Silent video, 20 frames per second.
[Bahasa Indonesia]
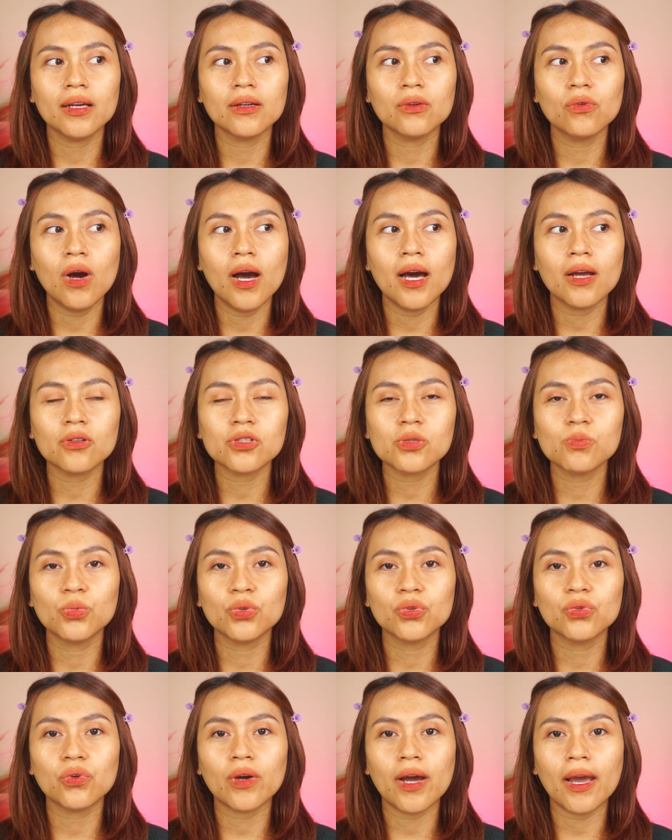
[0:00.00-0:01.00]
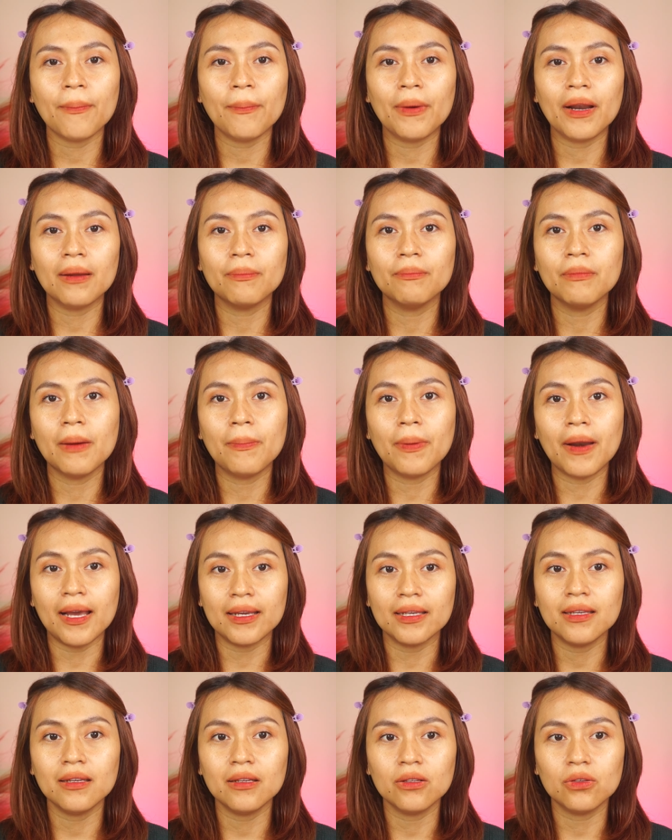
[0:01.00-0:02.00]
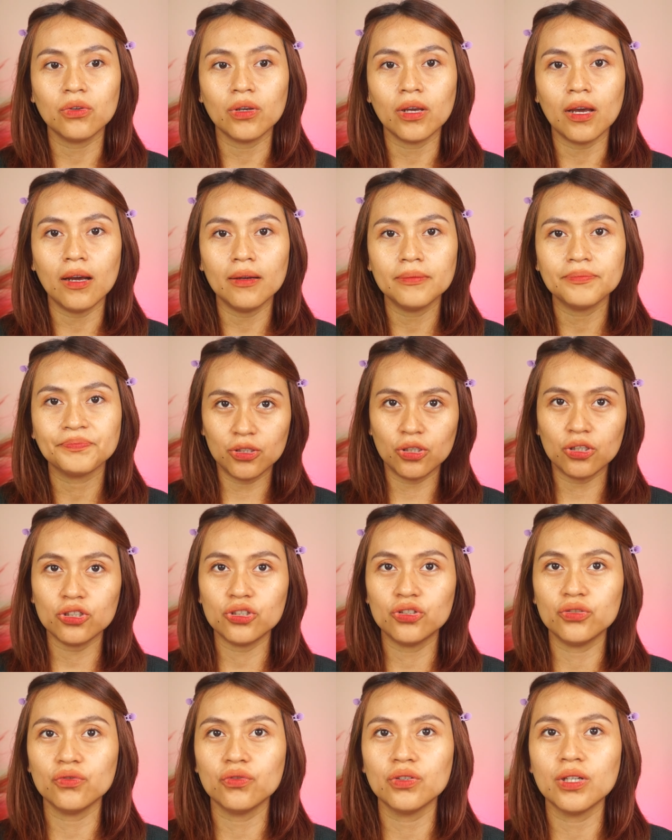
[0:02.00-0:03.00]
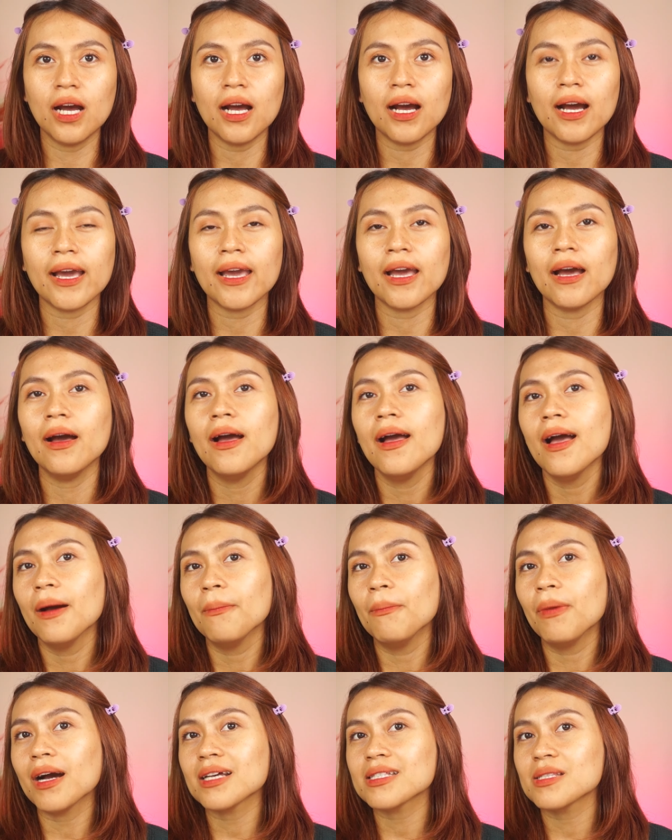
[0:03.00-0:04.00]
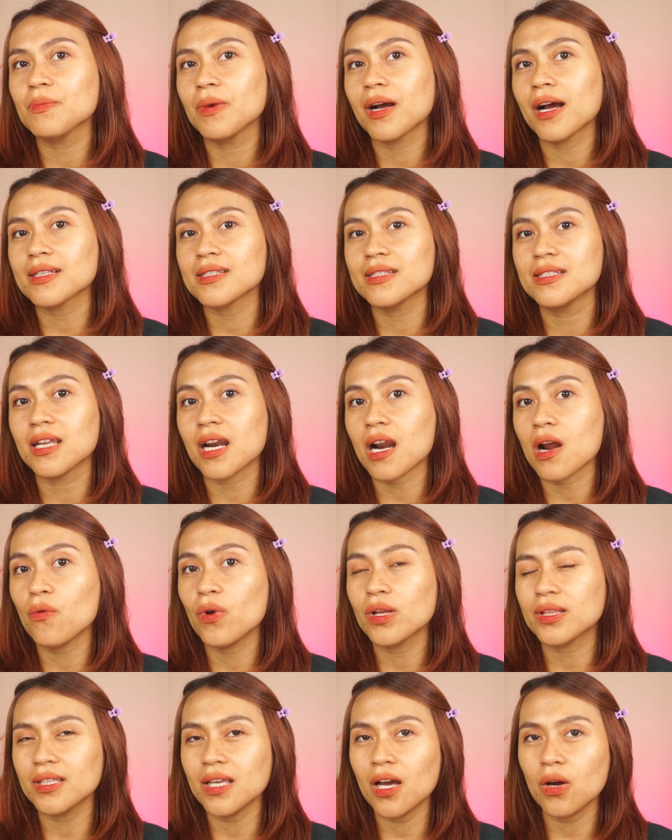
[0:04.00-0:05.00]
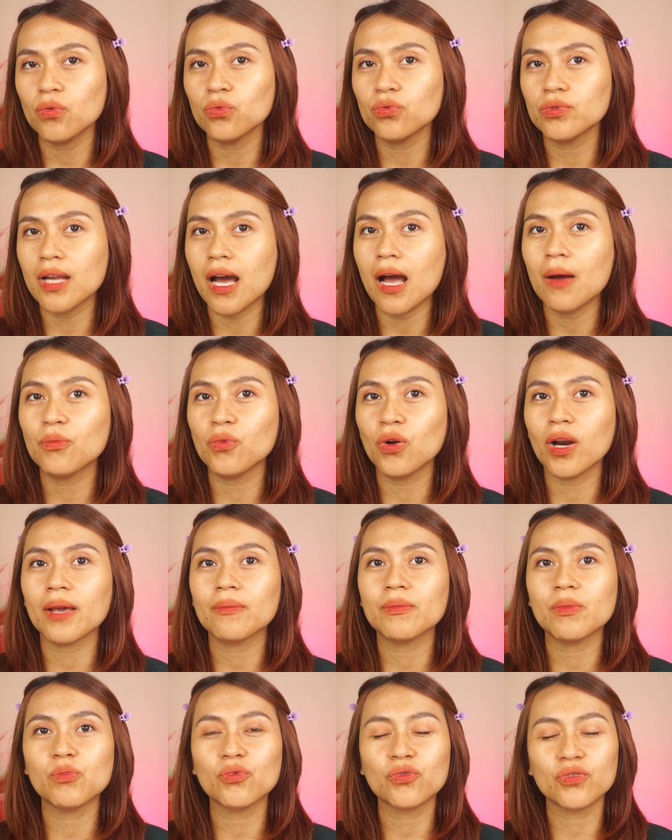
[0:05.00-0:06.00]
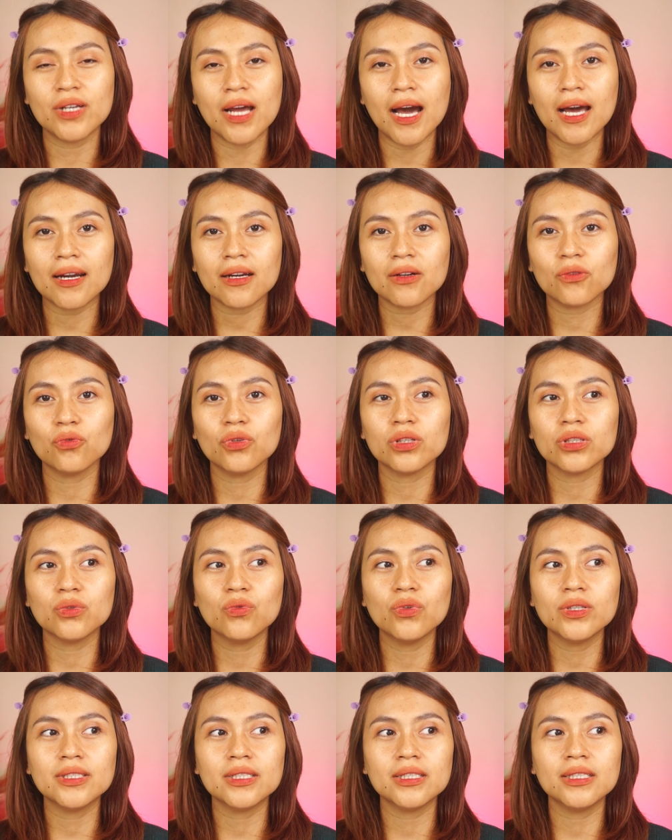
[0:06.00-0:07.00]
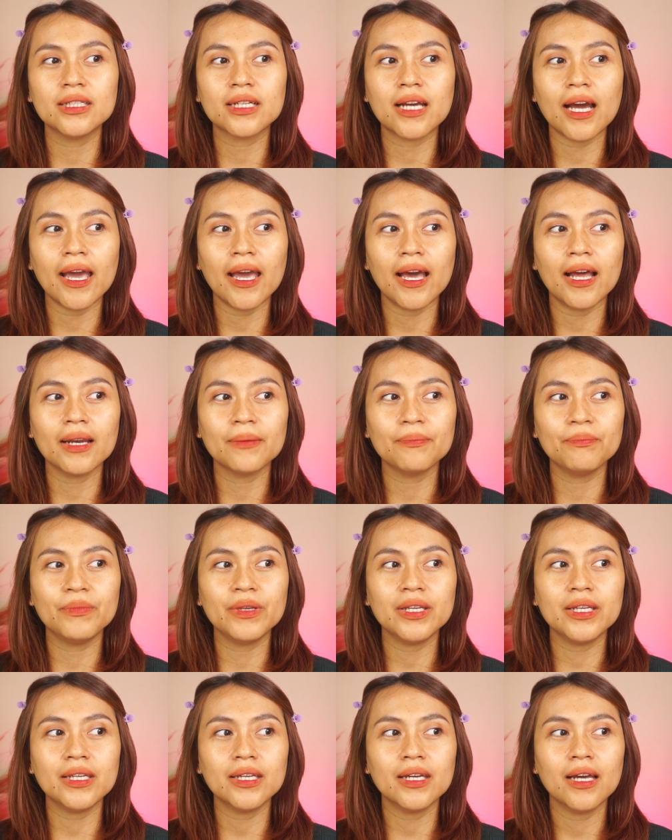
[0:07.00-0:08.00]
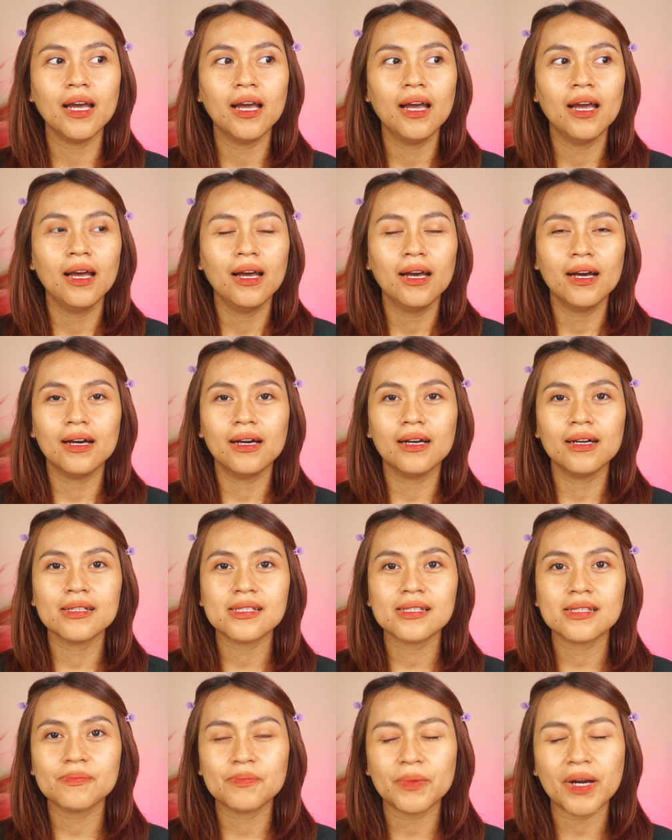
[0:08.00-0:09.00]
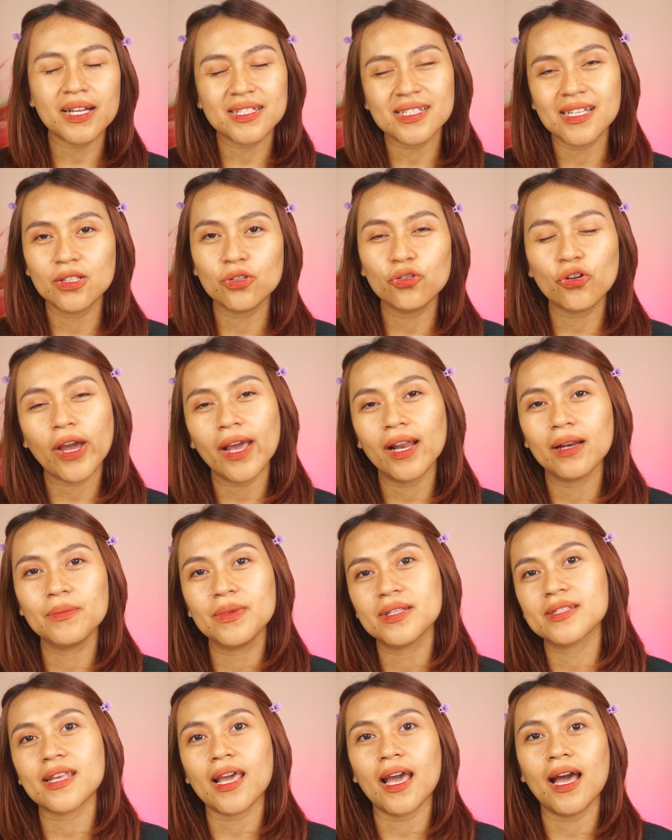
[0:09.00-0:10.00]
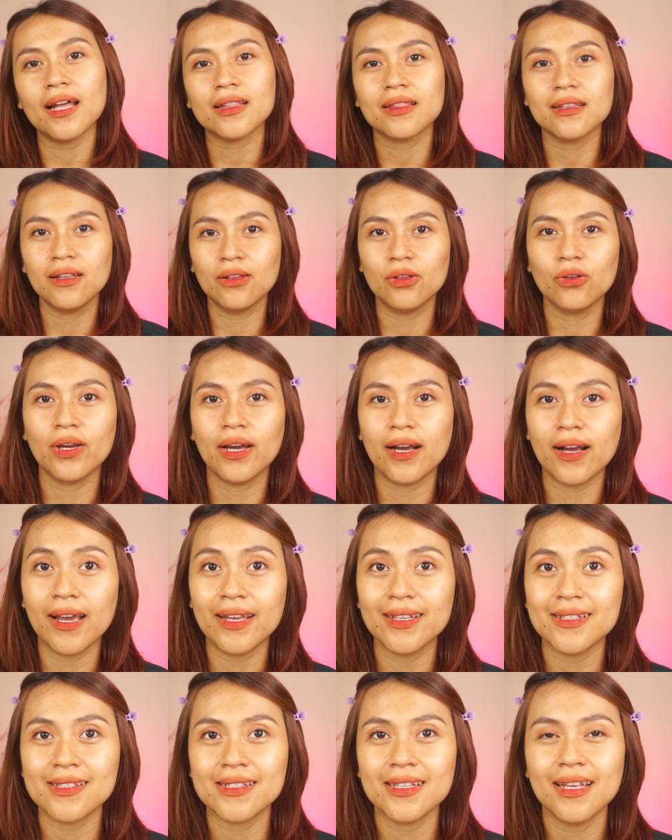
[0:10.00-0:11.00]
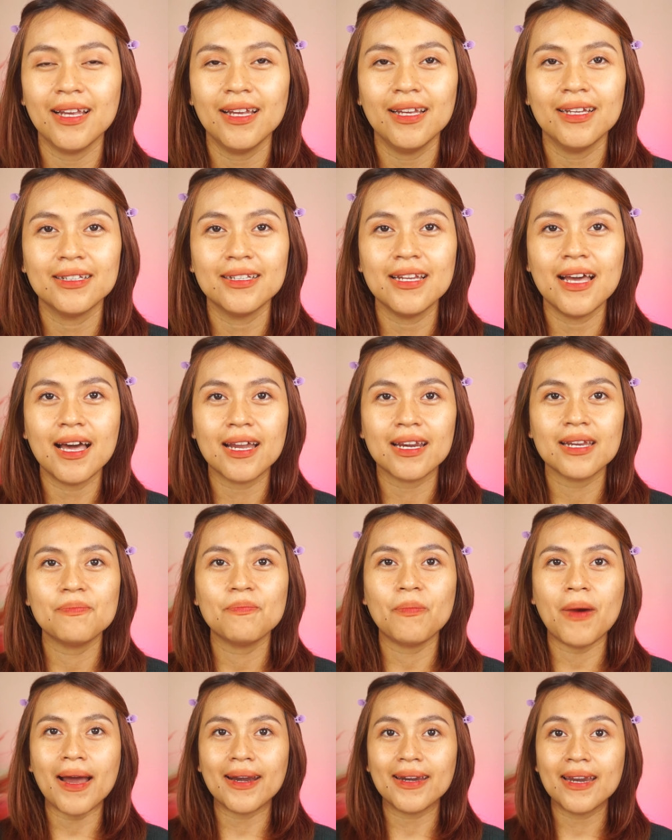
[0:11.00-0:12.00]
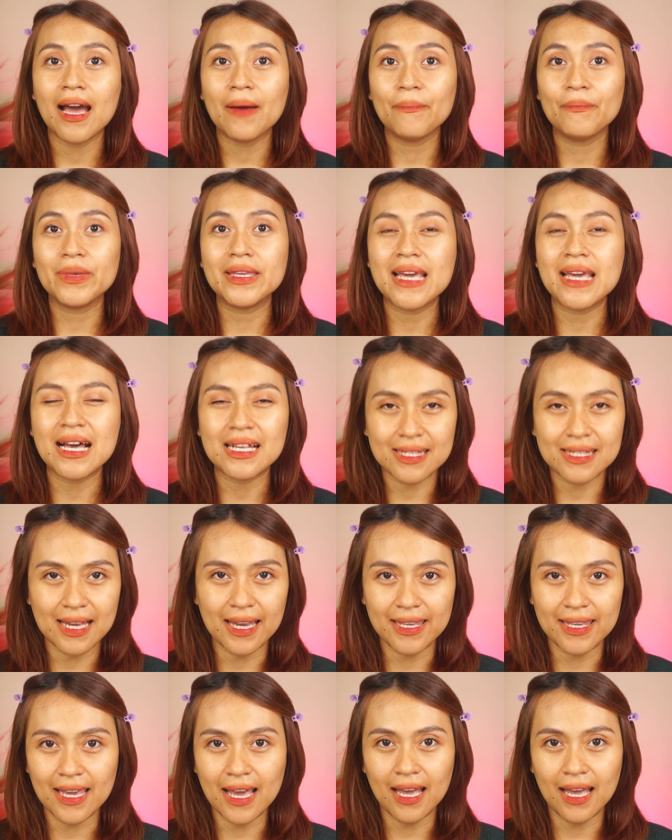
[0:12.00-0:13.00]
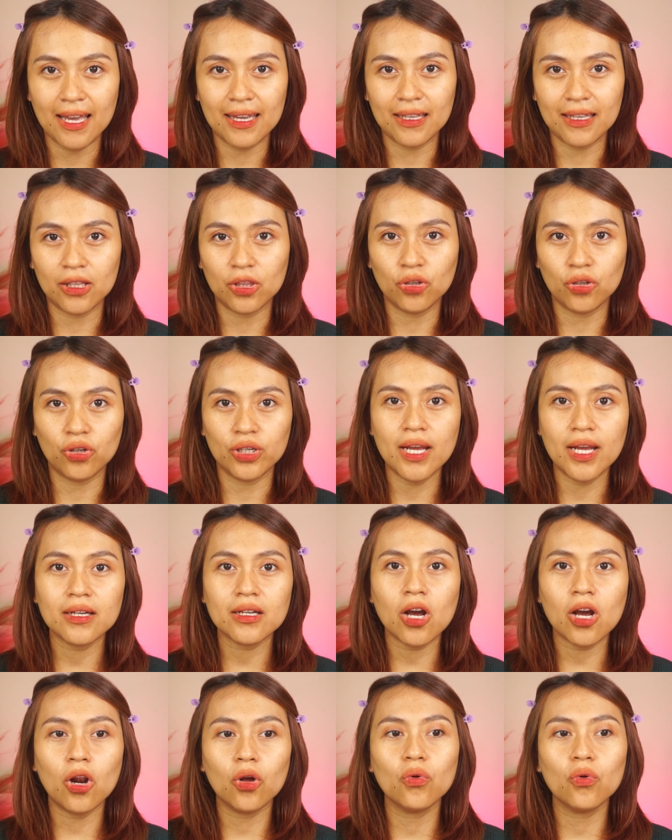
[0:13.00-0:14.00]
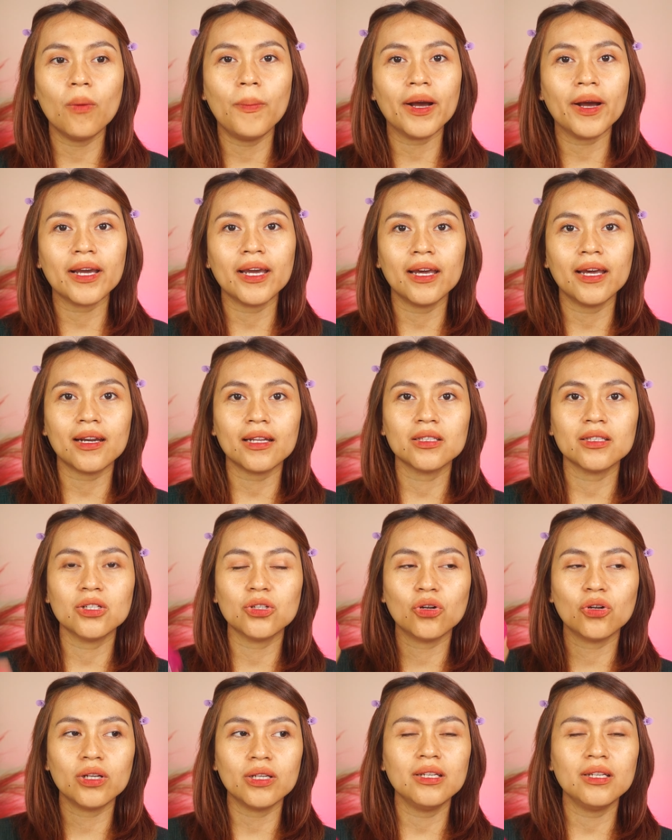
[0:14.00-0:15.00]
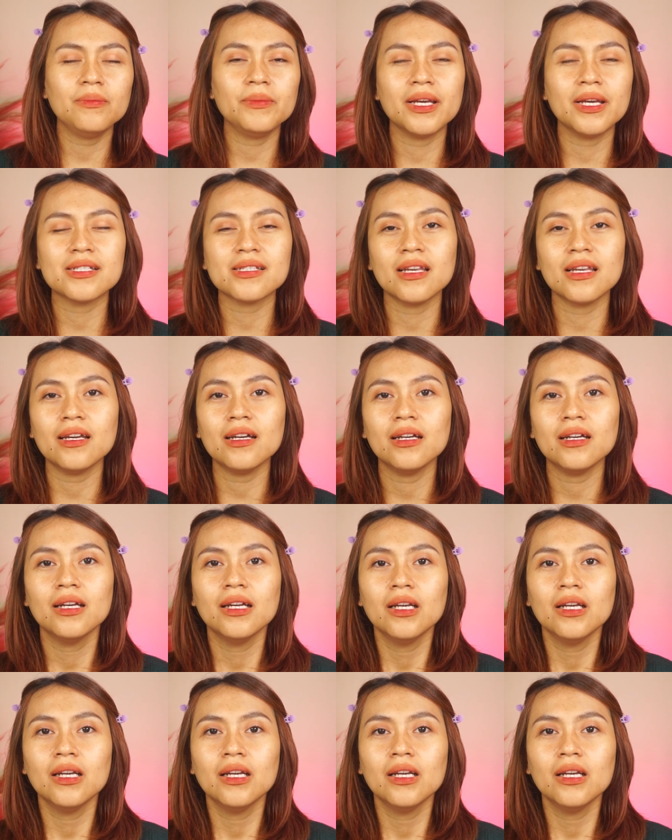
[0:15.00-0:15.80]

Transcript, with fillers: gue harus butuh kayak pelembab lagi gitu ya terus juga kayak bekas-bekas jerawatnya udah mulai memudar kulit gue jadi kayak lebih uh, merasanya tuh kayak lebih sehat gitu ya guys daripada biasanya gitu dan kalau gue pakai retinol ini biasanya